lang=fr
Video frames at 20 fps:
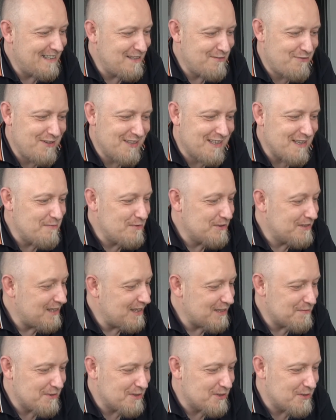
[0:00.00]
Les flics à
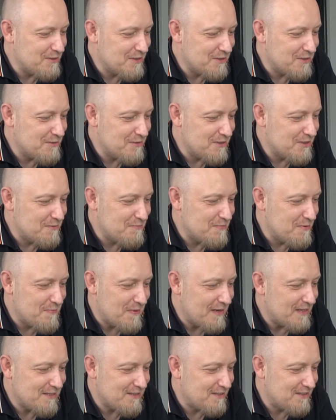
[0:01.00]
moustache, moi je, peux
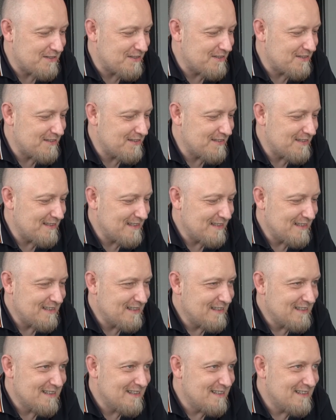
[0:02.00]
pas.
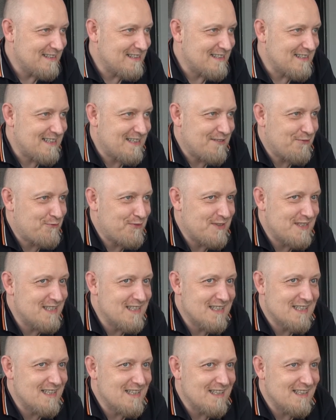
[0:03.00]
C'est
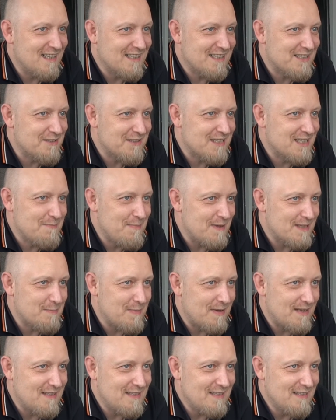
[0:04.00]
physique, il y a quelque chose qui passe
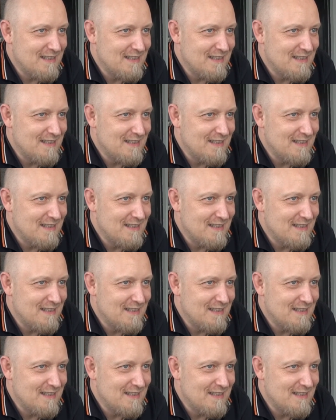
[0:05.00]
pas.